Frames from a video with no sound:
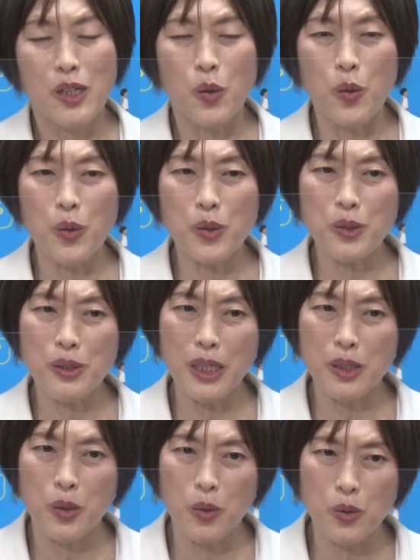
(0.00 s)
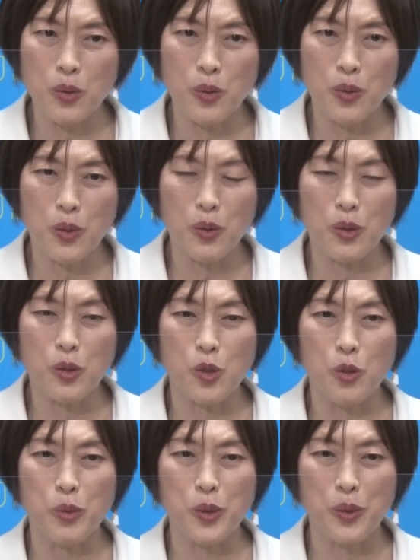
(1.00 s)
こういうね競争教育
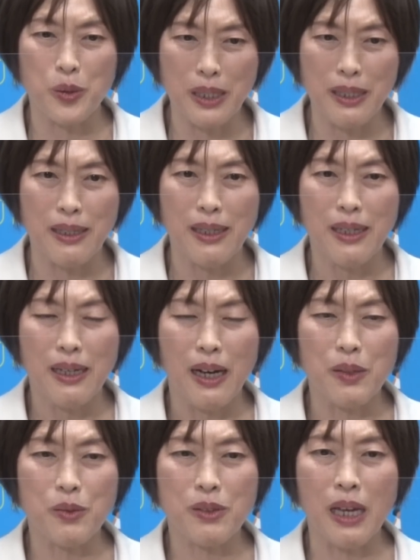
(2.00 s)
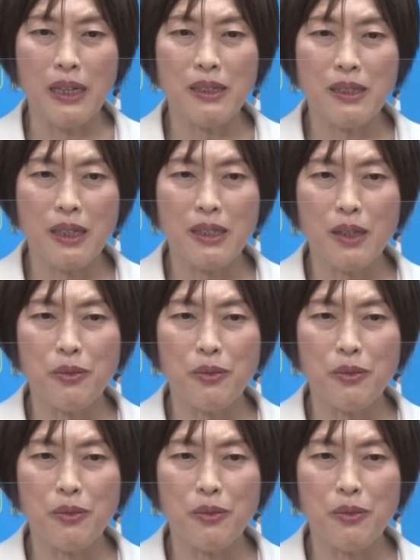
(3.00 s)
のもとであの大変な